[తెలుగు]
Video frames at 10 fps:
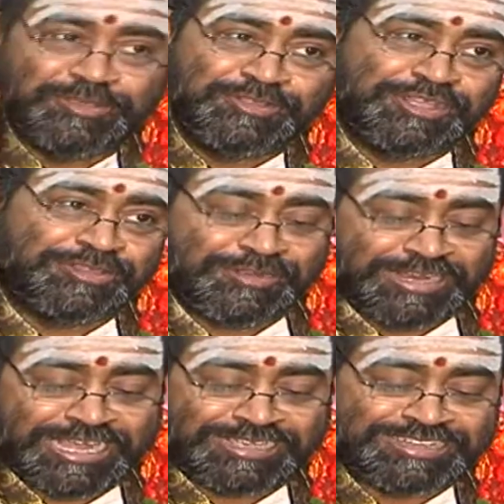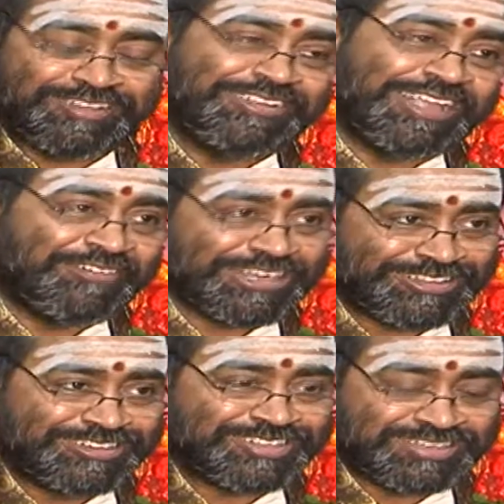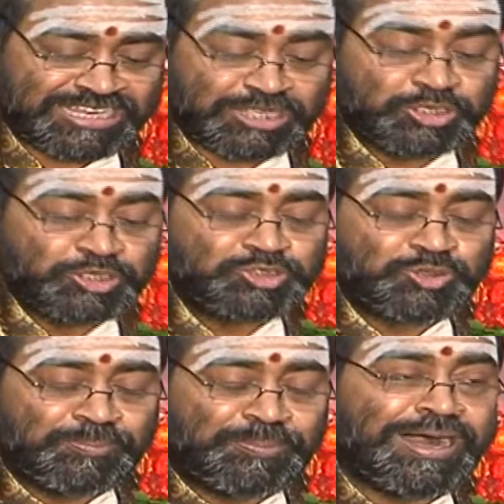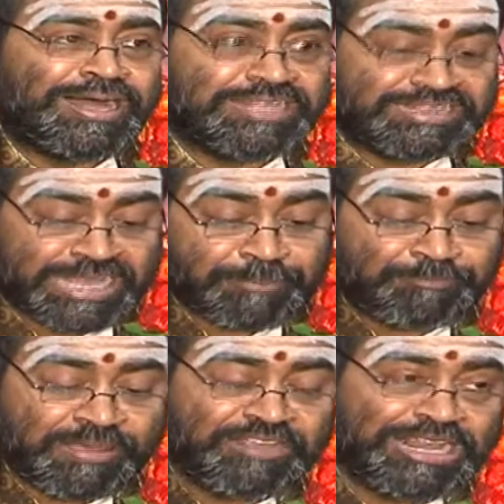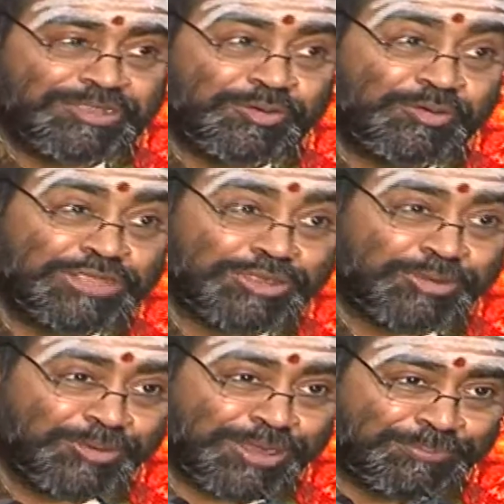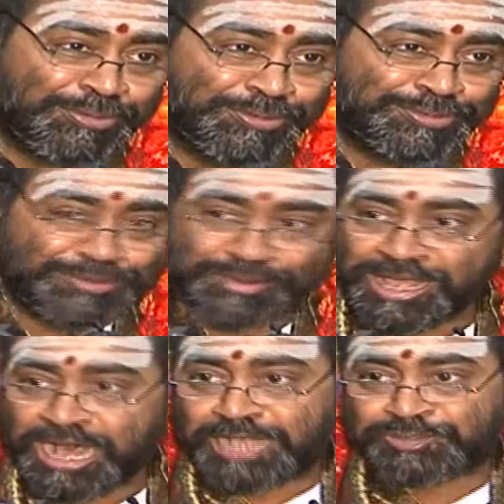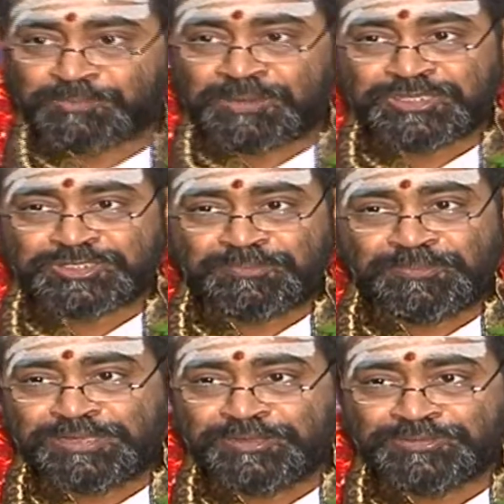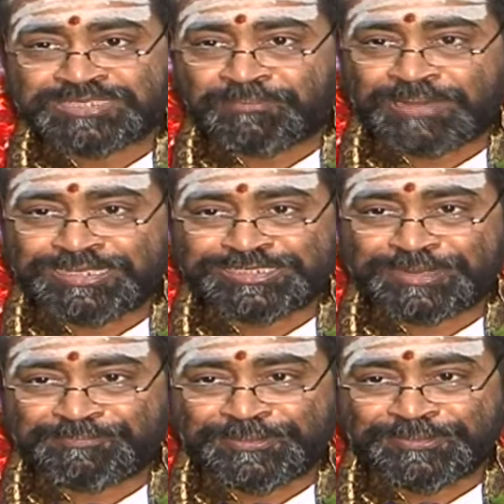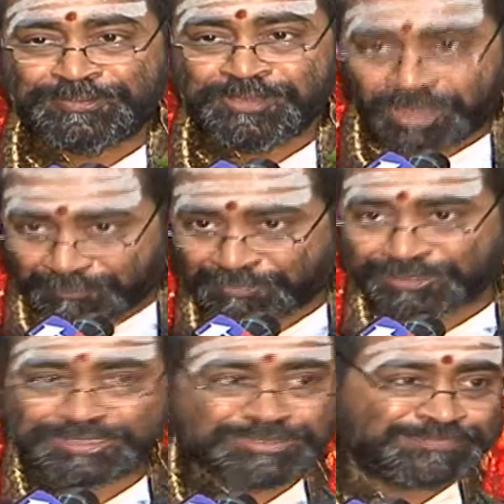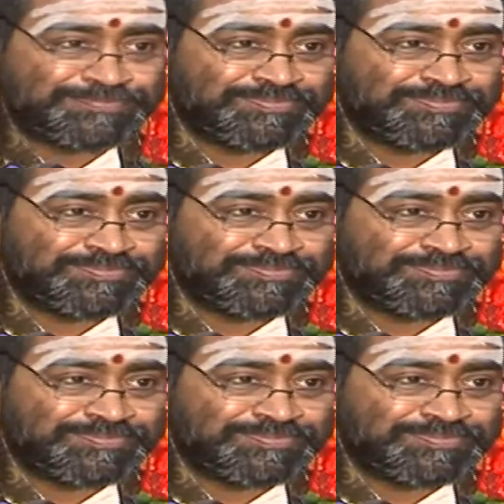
రెండు ఉన్న గట్టితనం ఎవరికి తెలుసు అంటే శుంభాది దర్ప విలయో యయో రభూత్ ఆ శుంభని శుంభల్ని నువ్వు సంహరించినప్పుడు అప్పుడు తెలుసు